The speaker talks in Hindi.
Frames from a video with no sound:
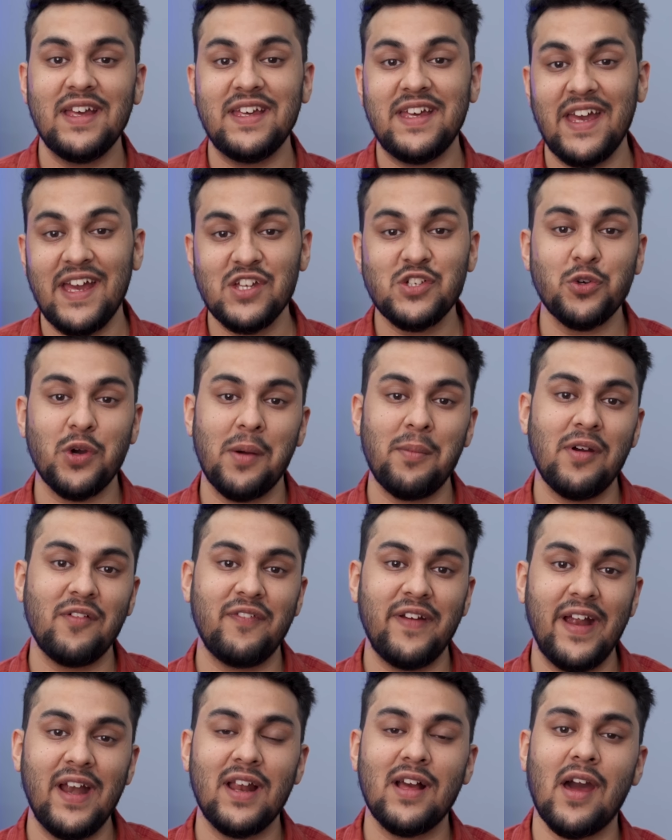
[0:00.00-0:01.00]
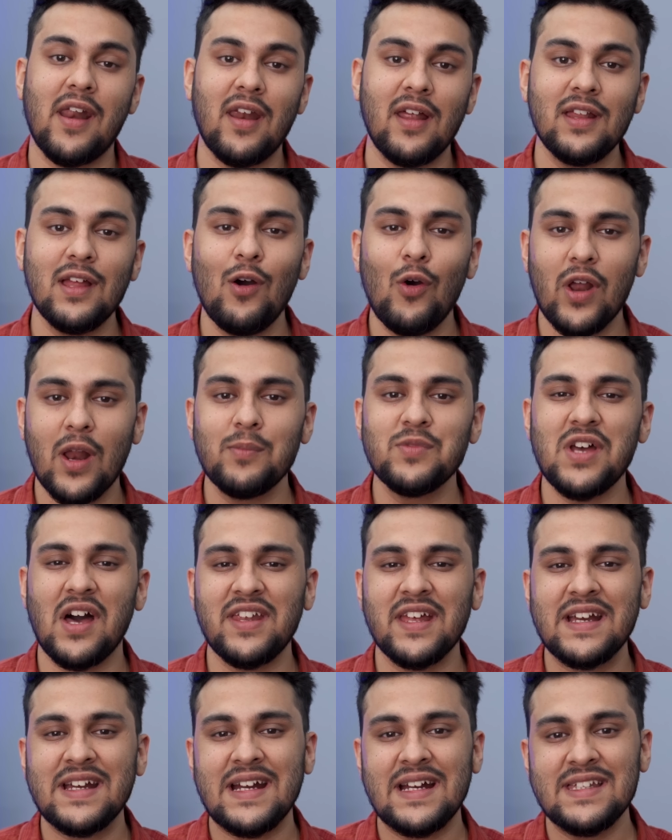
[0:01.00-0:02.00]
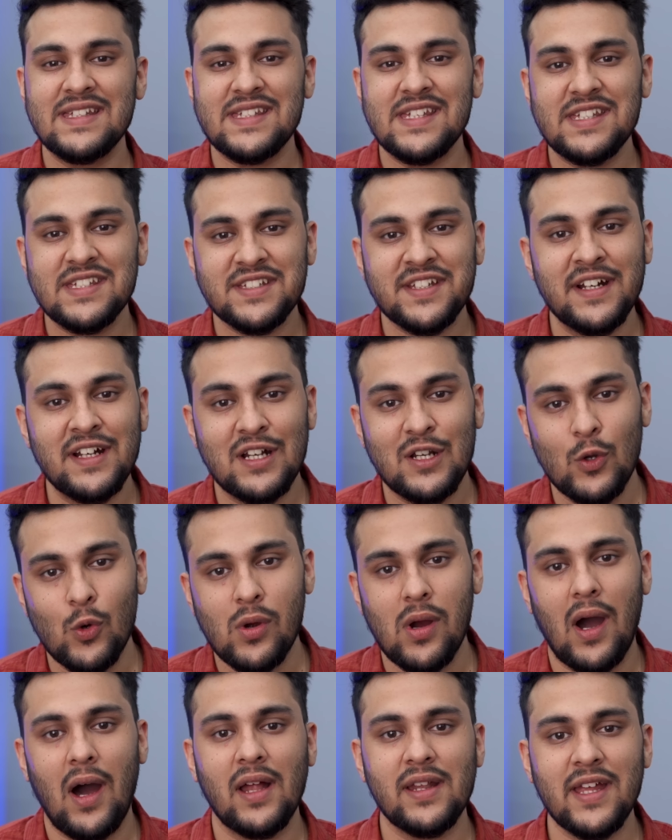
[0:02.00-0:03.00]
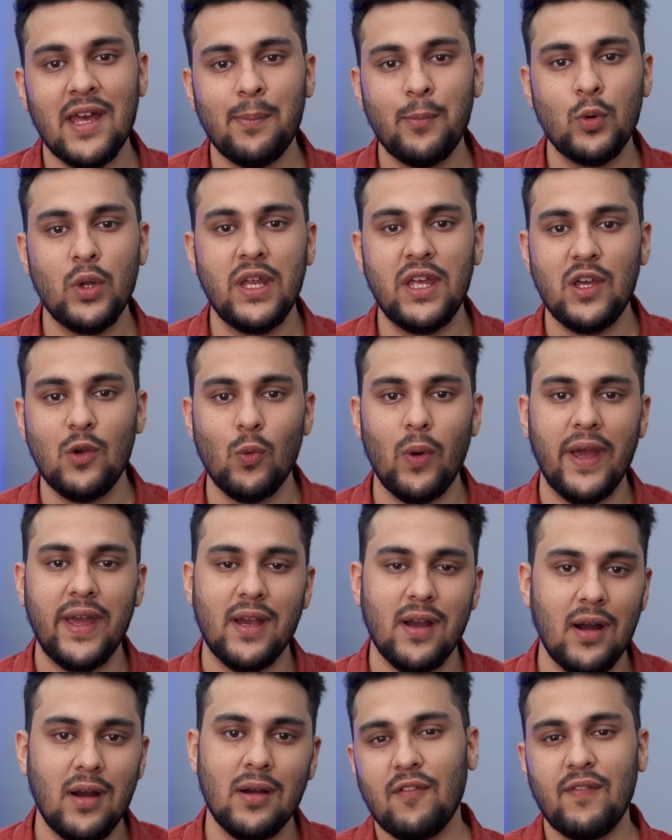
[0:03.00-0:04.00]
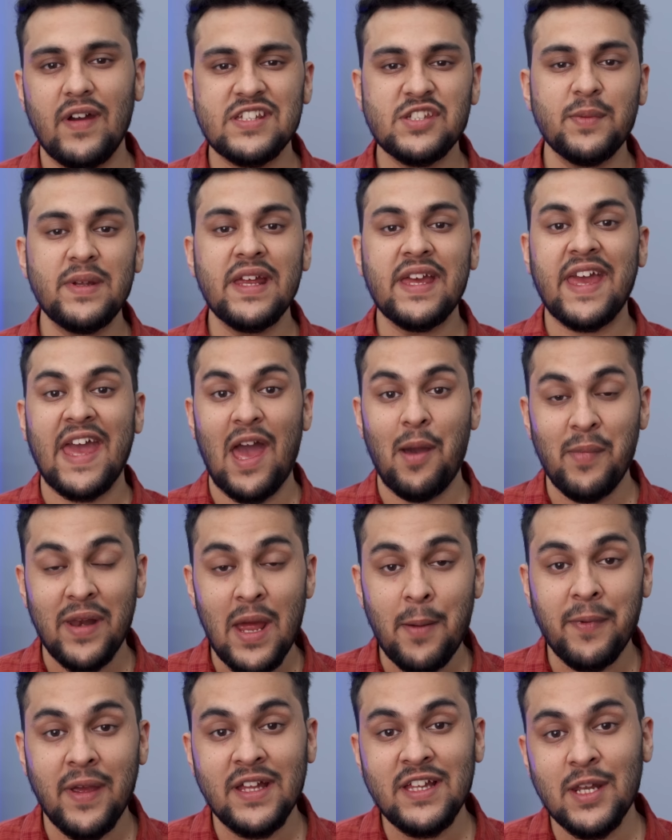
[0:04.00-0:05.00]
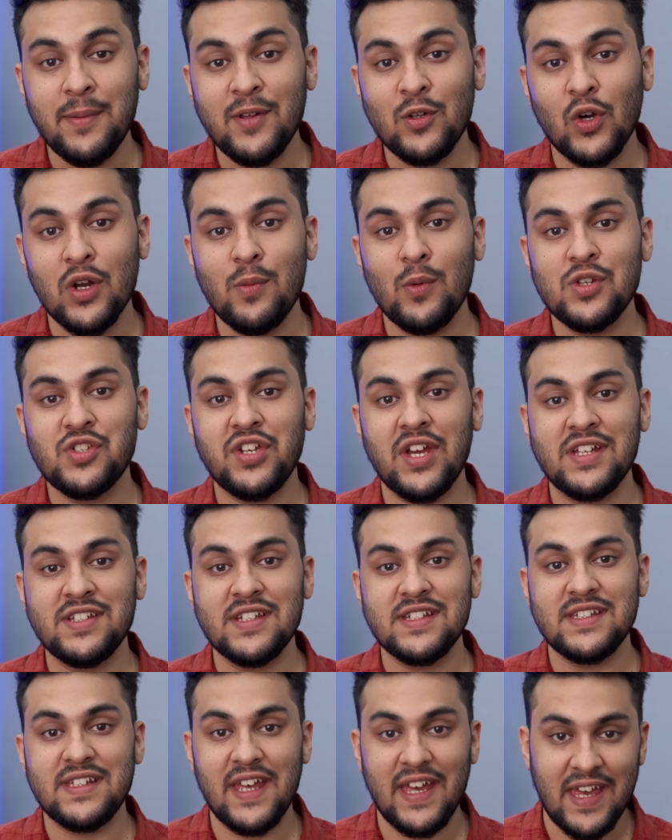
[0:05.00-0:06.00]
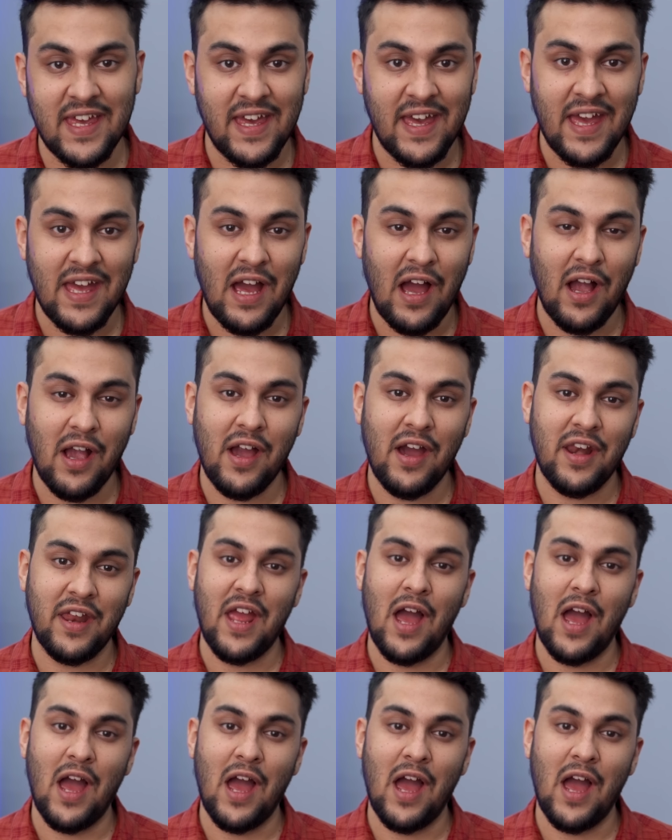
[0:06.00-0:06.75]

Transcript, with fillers: ये जो है मैं वेट कर रहा था और अब ज़्यादा कंसिस्टेंट लुक आता है पूरी यू का वैसे मैंने कैमरा ऐप के अंदर भी थोड़े बहुत चेंजेस देखे हैं अगर